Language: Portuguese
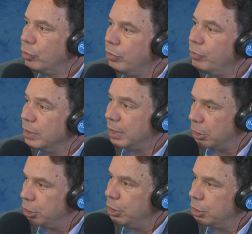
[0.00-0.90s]
em
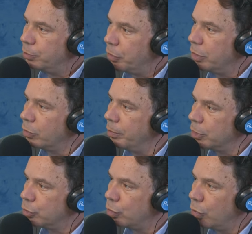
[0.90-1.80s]
visagismo e
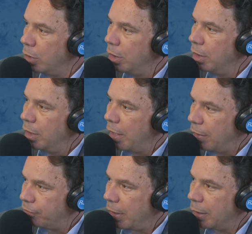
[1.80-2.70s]
começou
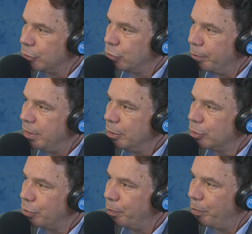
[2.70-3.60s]
a falar sobre
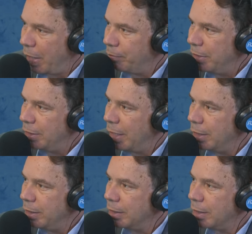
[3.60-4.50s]
isso para mim
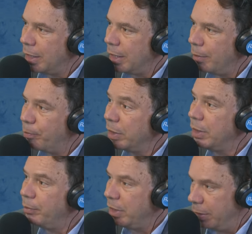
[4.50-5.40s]
ali na
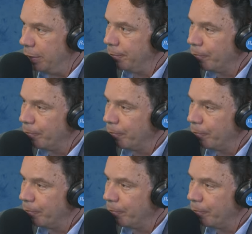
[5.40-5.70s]
pandemia.